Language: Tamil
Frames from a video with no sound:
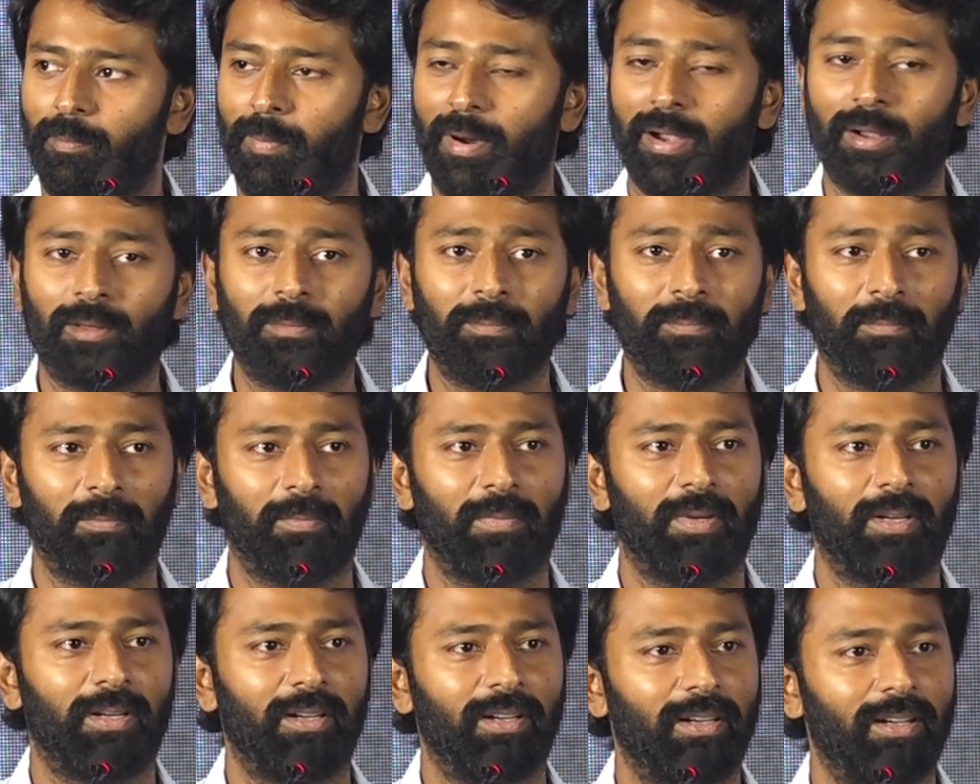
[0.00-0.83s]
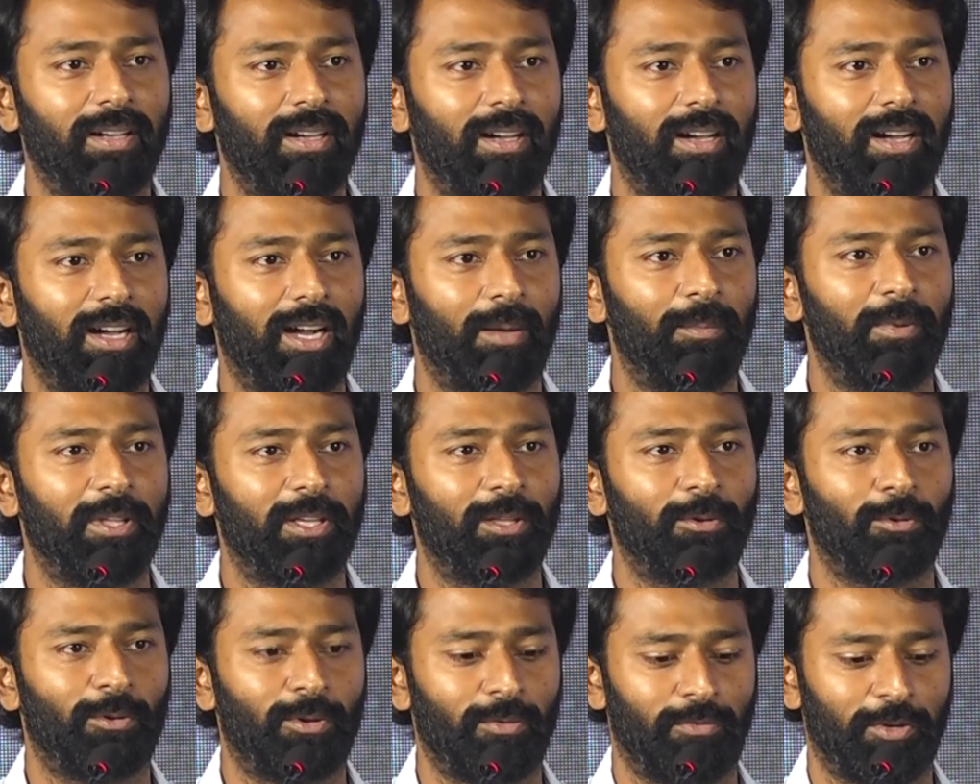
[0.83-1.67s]
பணம்
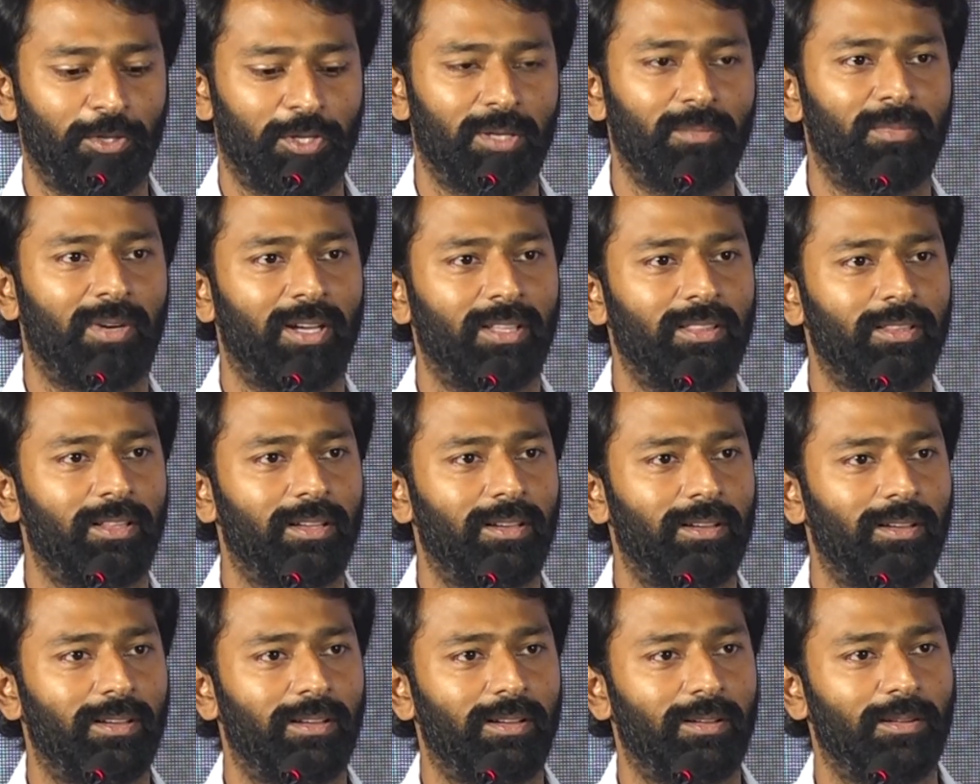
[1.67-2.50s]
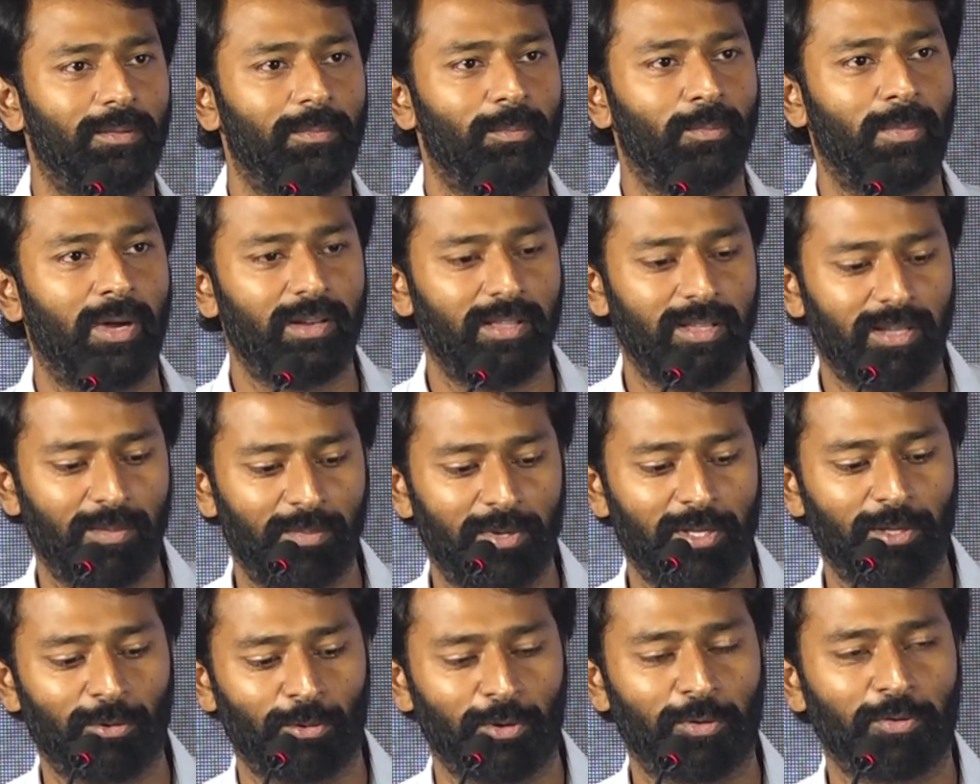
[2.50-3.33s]
அப்படிங்கிற ஒரு விஷயம் அந்த மணி
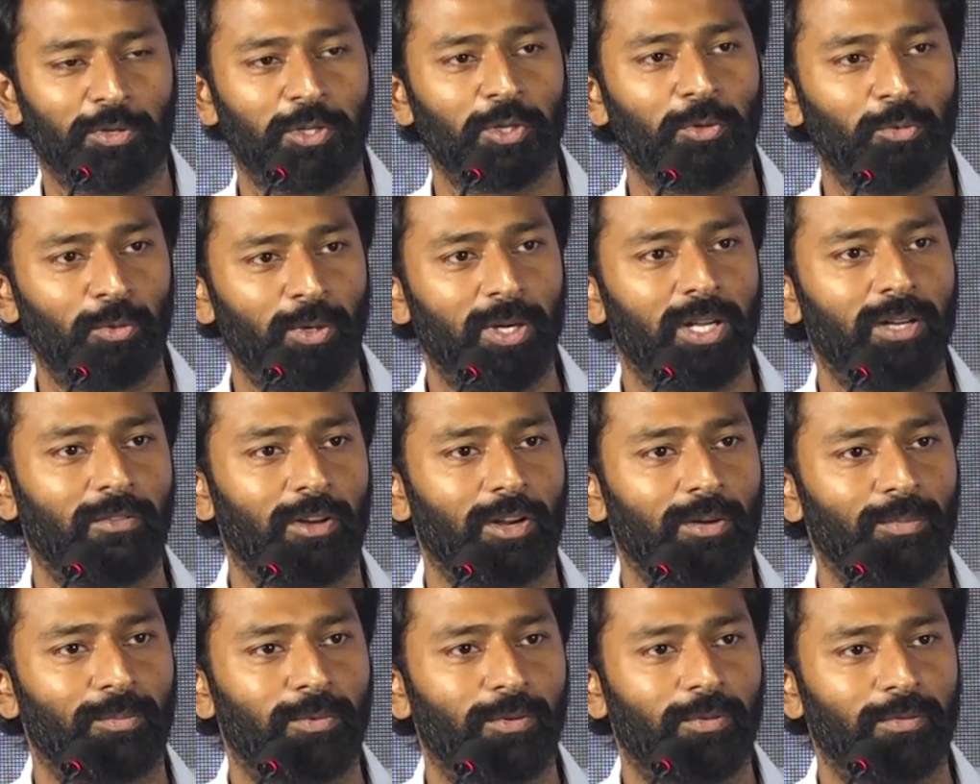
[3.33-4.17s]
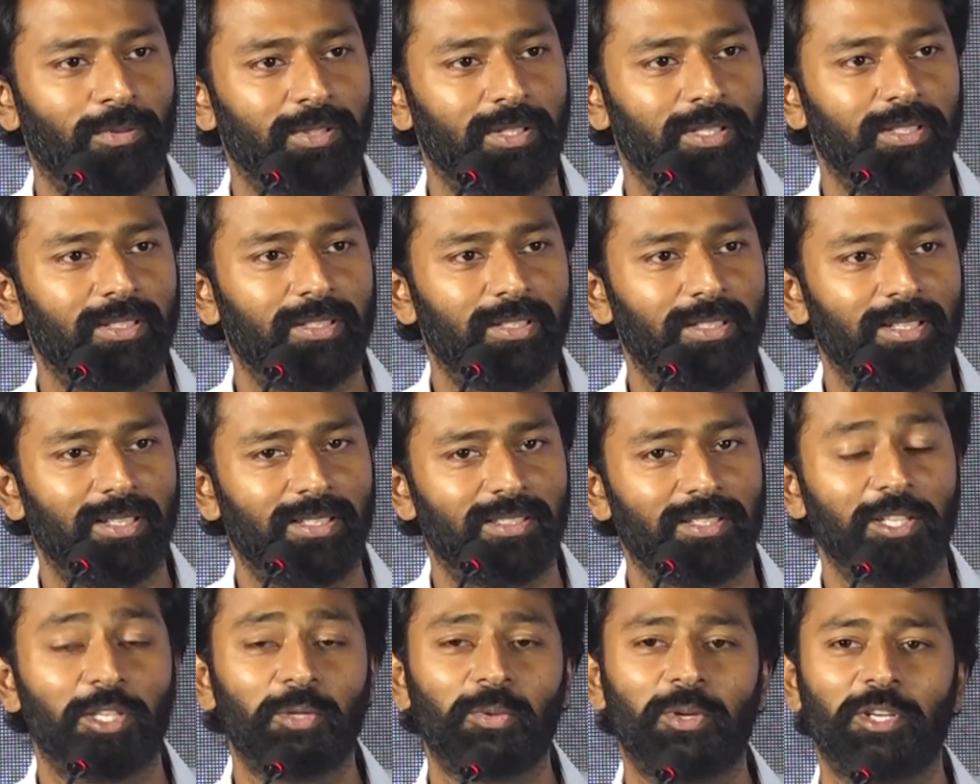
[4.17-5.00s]
அப்படிங்கிற ஒரு விஷயம் உள்ளே வரப்போ வந்து
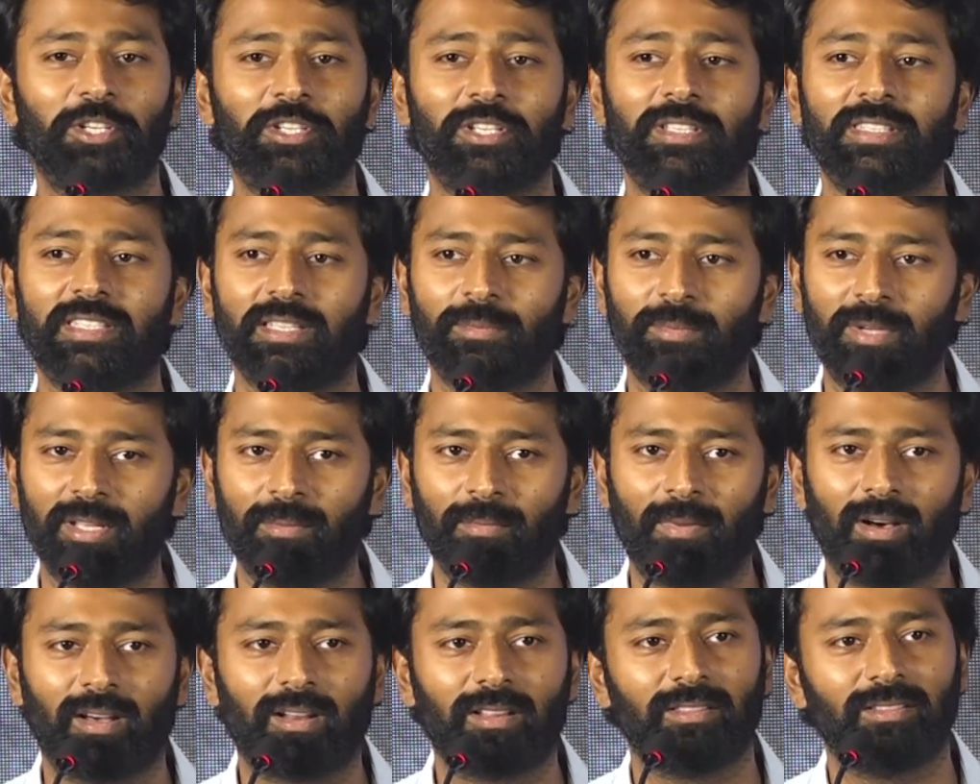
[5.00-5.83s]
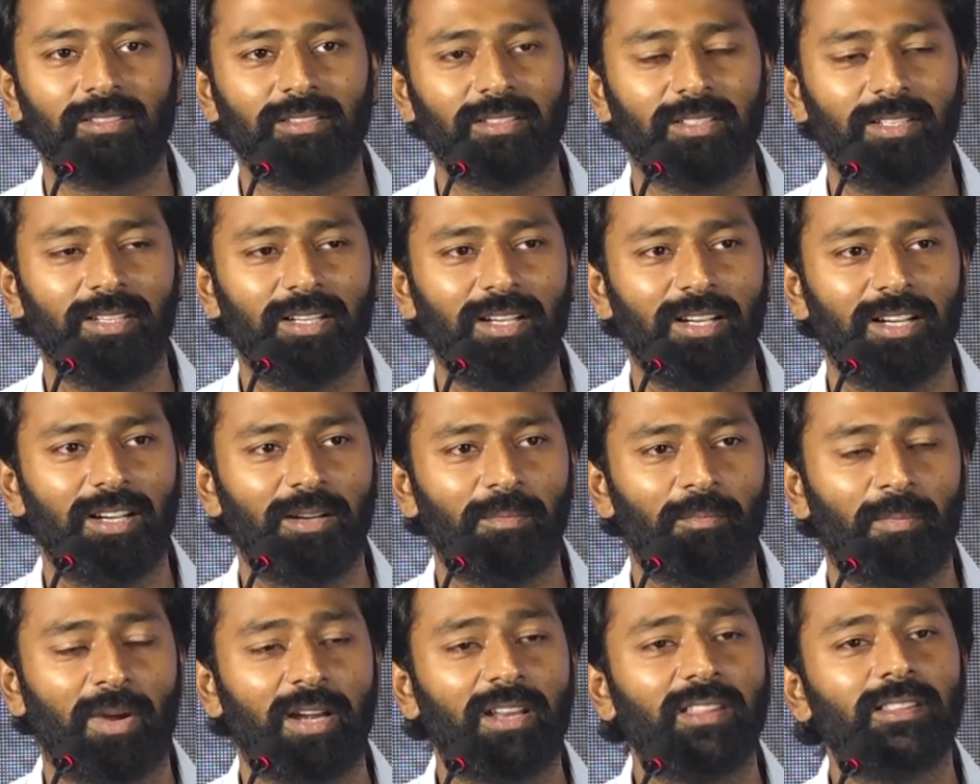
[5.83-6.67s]
சுச்சுவேஷன்ஸ் எப்படி மாறுது
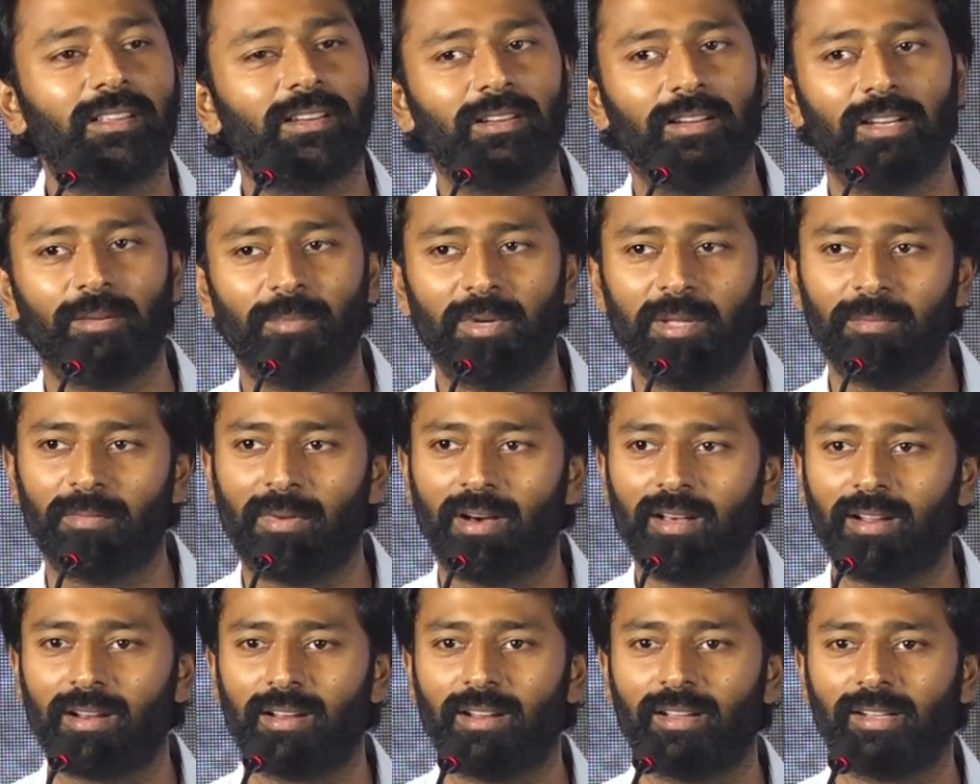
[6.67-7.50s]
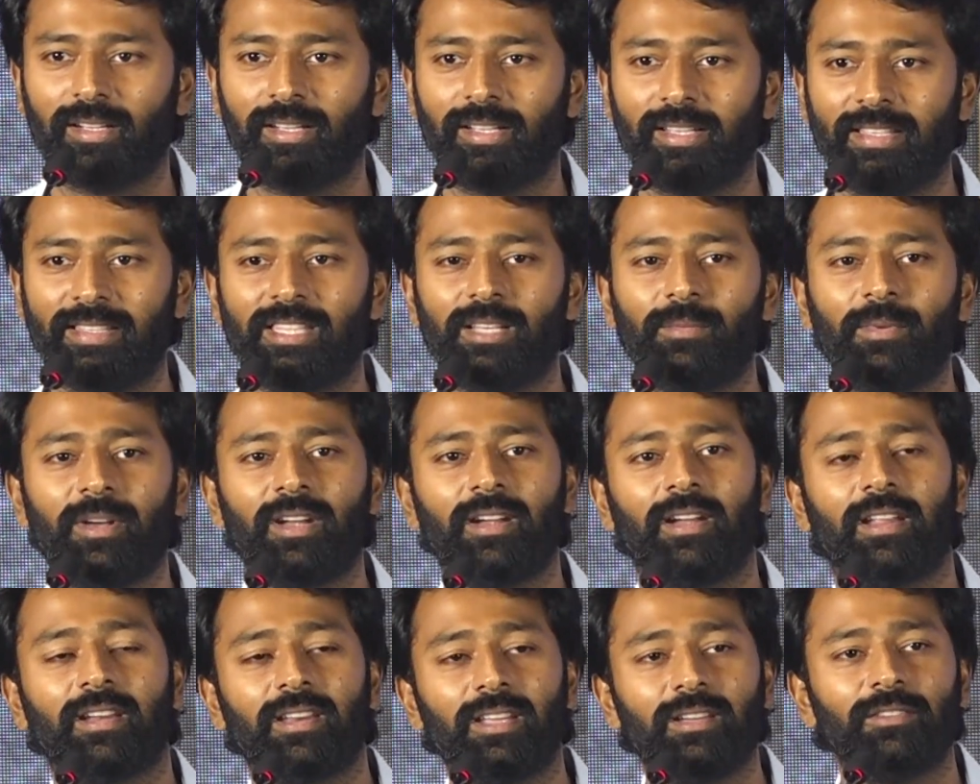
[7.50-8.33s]
மனிதர்கள் எப்படி மாறுறாங்க இந்த
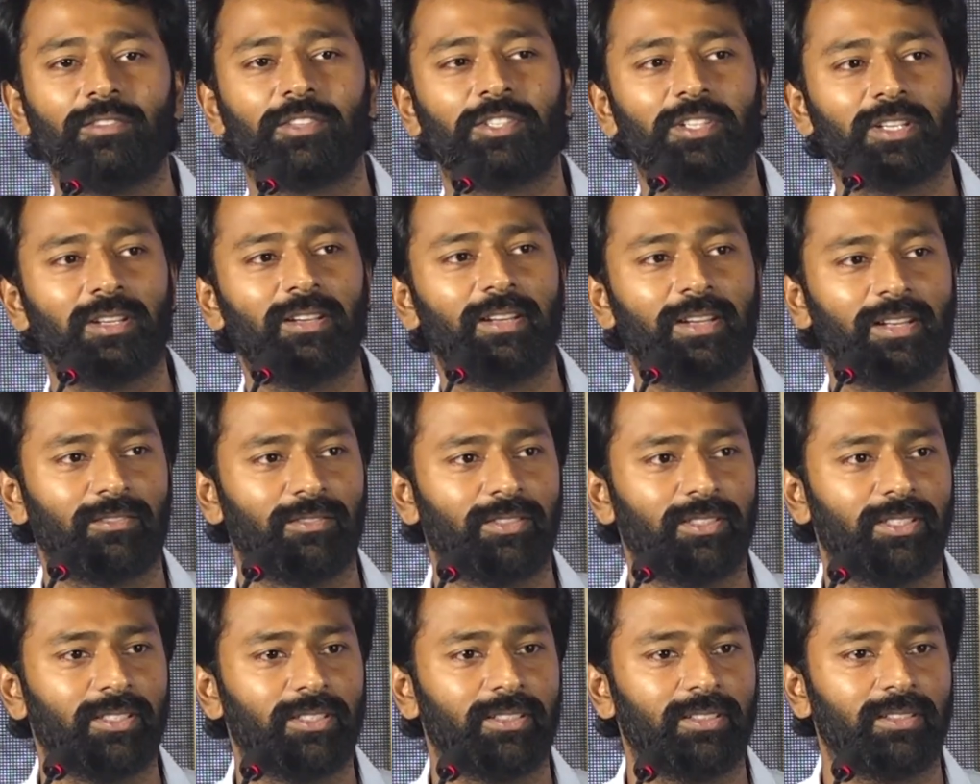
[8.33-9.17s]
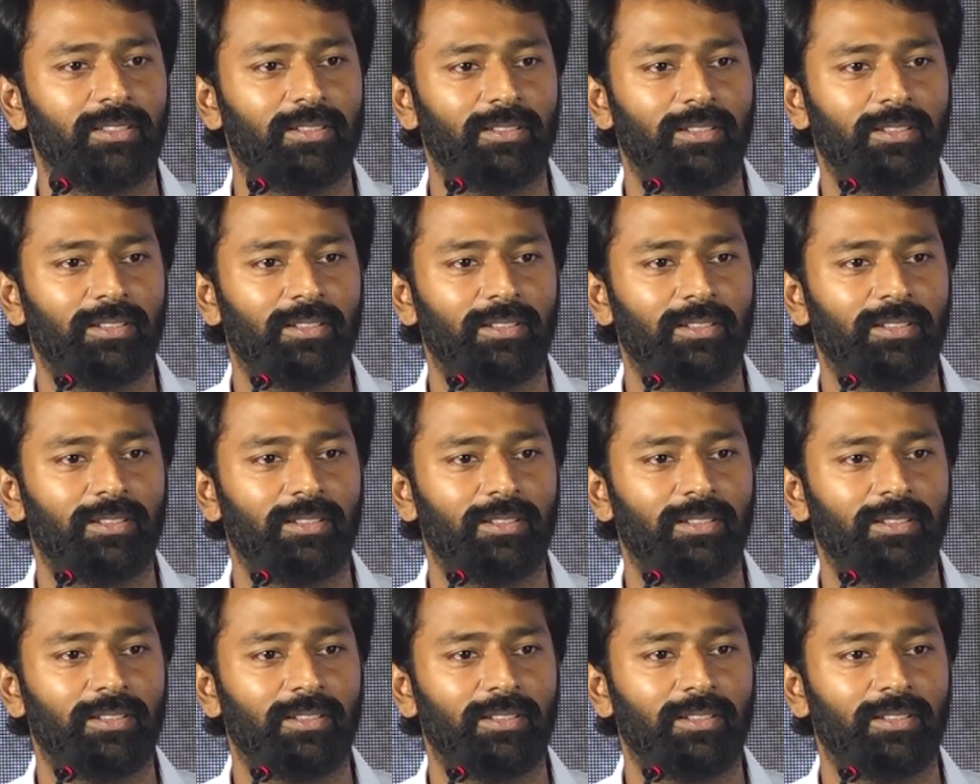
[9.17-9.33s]
மாதிரி நிறைய விஷயங்கள் எனக்கு வந்து